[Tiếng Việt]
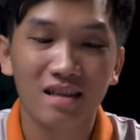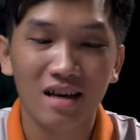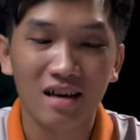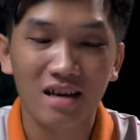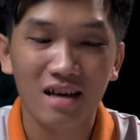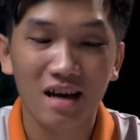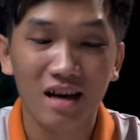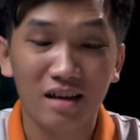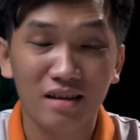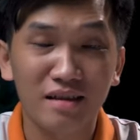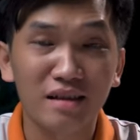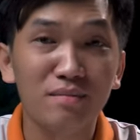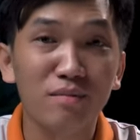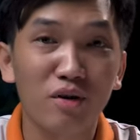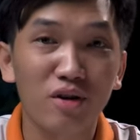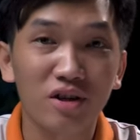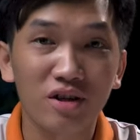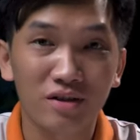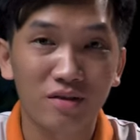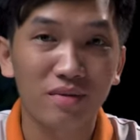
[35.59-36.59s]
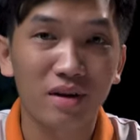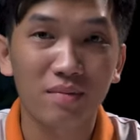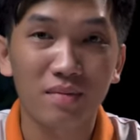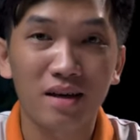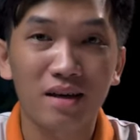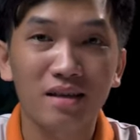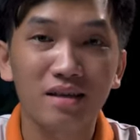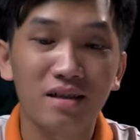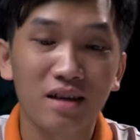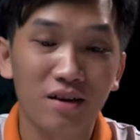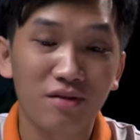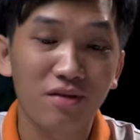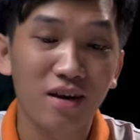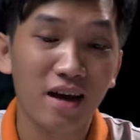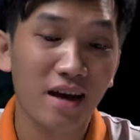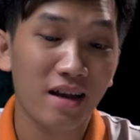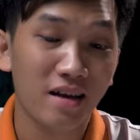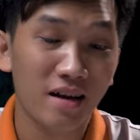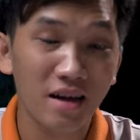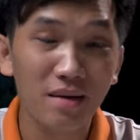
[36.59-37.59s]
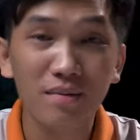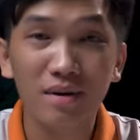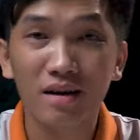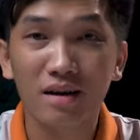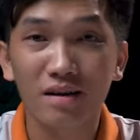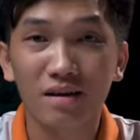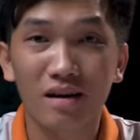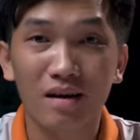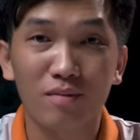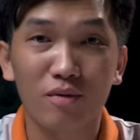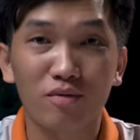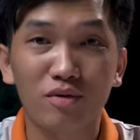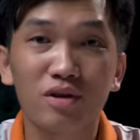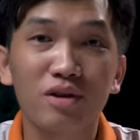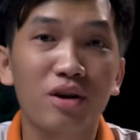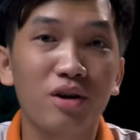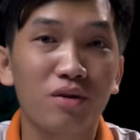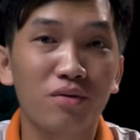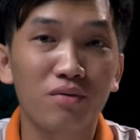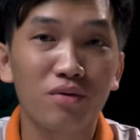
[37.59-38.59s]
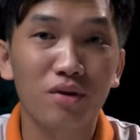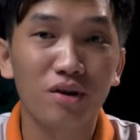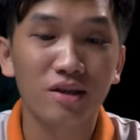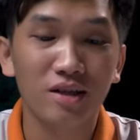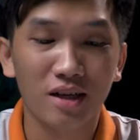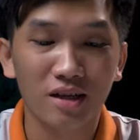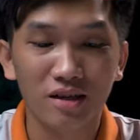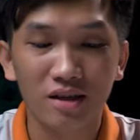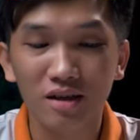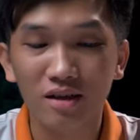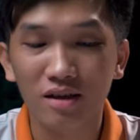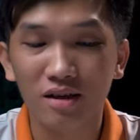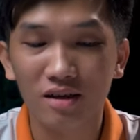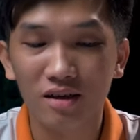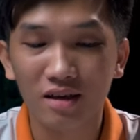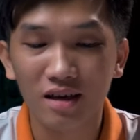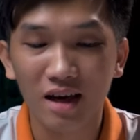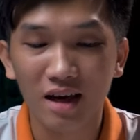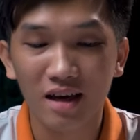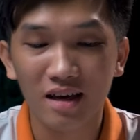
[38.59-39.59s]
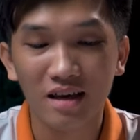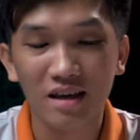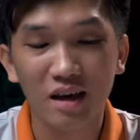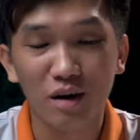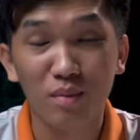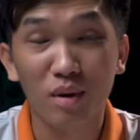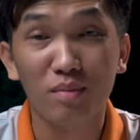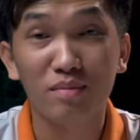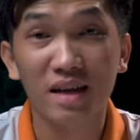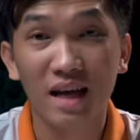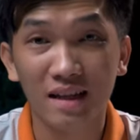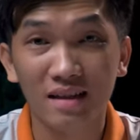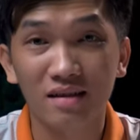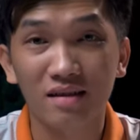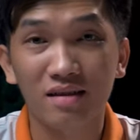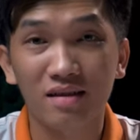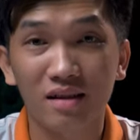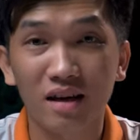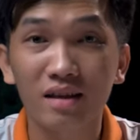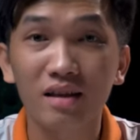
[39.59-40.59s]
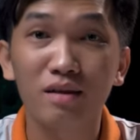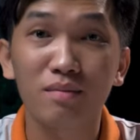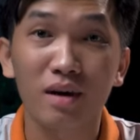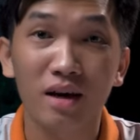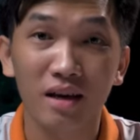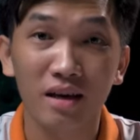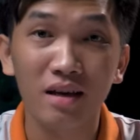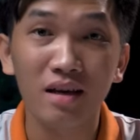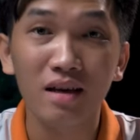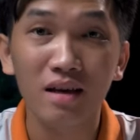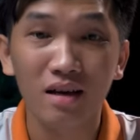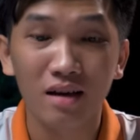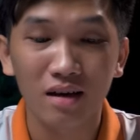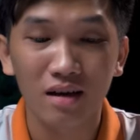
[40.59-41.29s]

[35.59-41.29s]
Thì uh, như mọi người cũng đã biết thương hiệu Calip á, là một thương hiệu chuyên sản xuất những cái dòng âm thanh đến từ Mỹ,